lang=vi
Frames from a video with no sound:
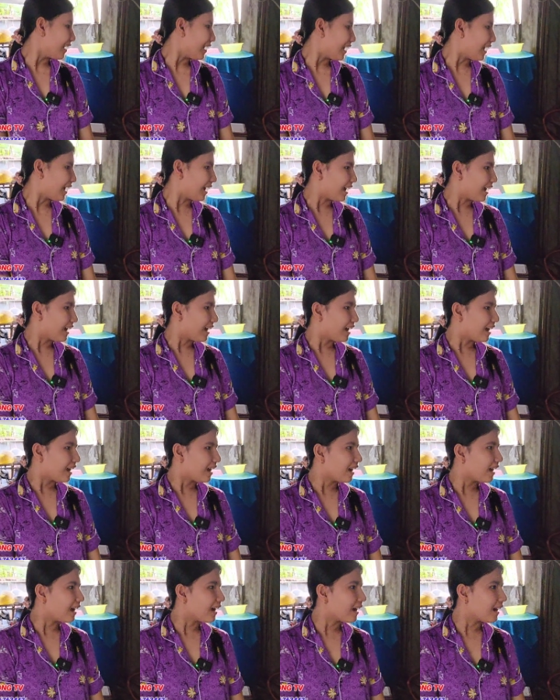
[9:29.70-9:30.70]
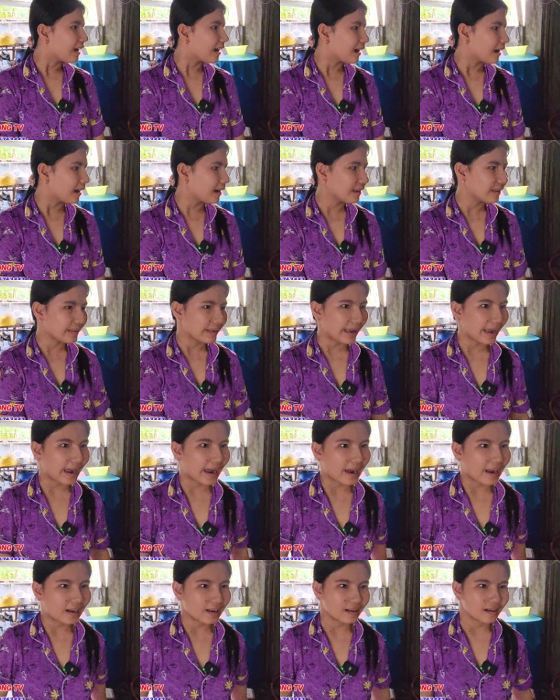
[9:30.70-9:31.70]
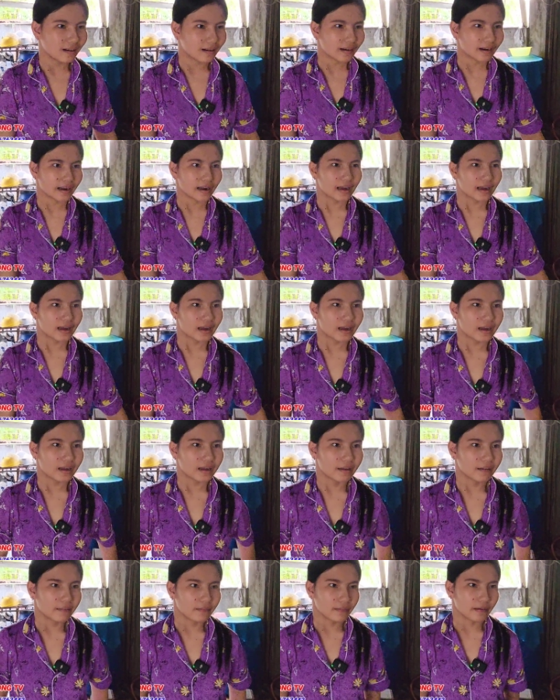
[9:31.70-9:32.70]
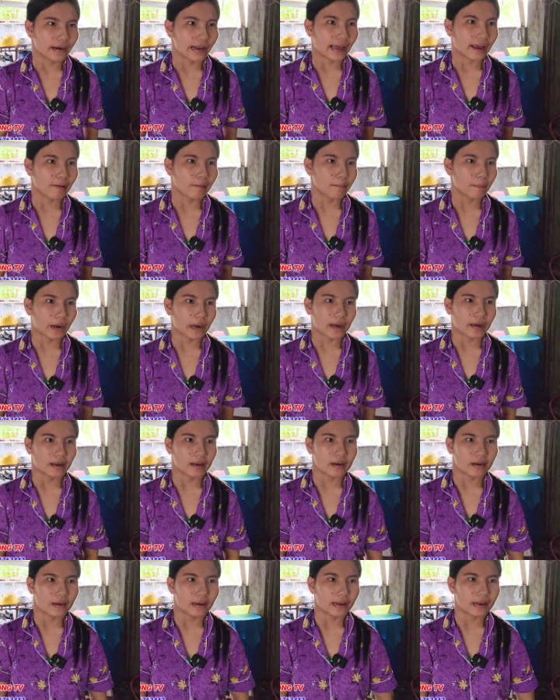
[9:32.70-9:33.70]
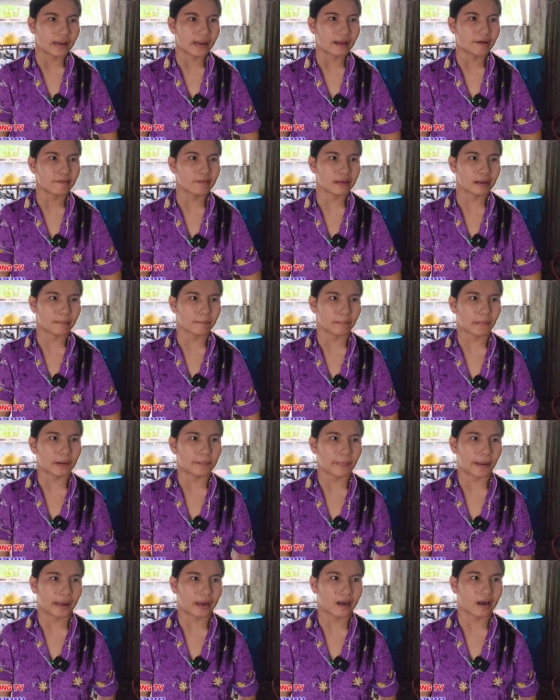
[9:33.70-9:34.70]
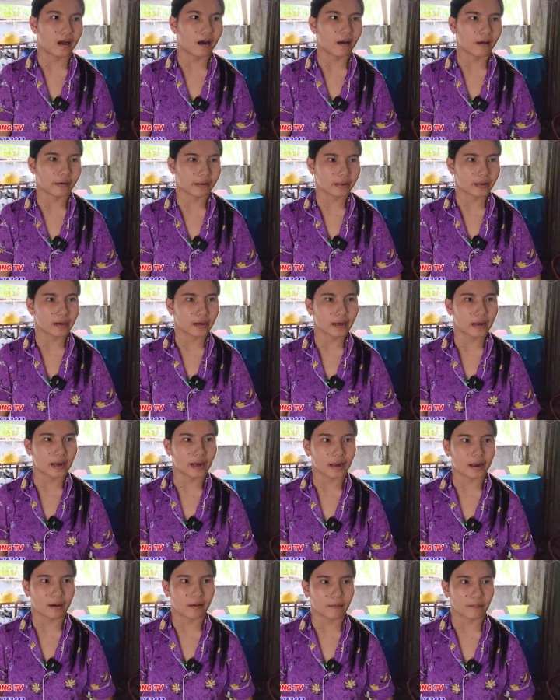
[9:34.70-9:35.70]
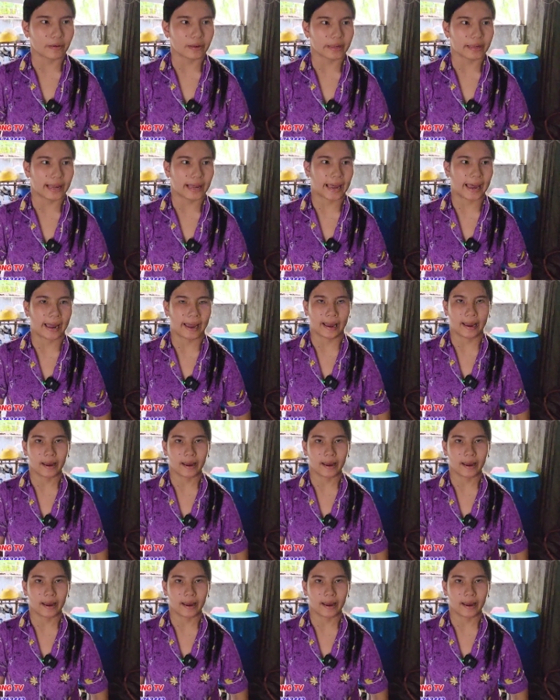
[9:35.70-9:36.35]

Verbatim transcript: à, ở nhà được à, ờ, lau ba lao giùm ba mẹ con với à, quét nhà